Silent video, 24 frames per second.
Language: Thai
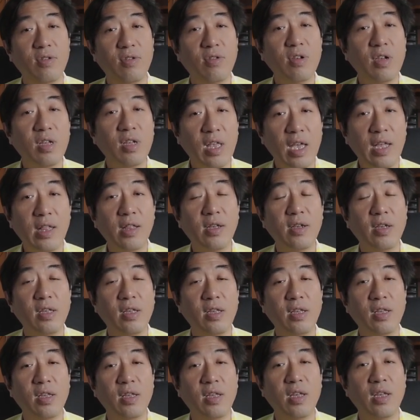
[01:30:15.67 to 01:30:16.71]
เชื่อได้เลย
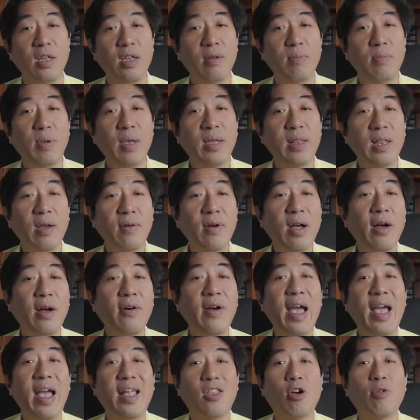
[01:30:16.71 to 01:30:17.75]
เพียงแต่ว่าเขา
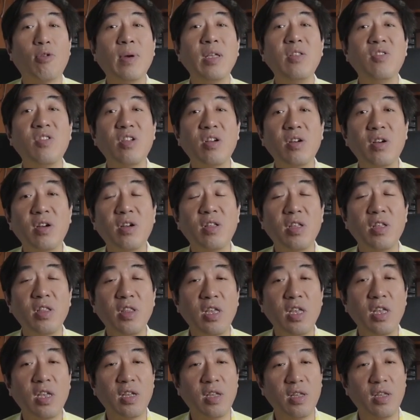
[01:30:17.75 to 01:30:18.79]
หาน้องไม่เจอเท่านั้
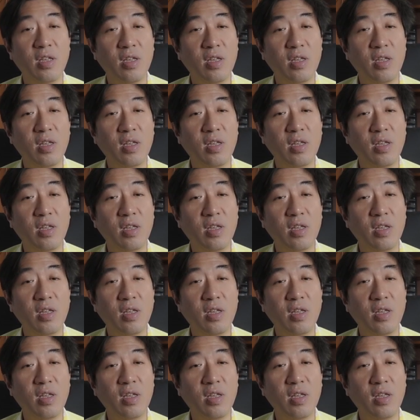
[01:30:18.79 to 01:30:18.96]
นเอง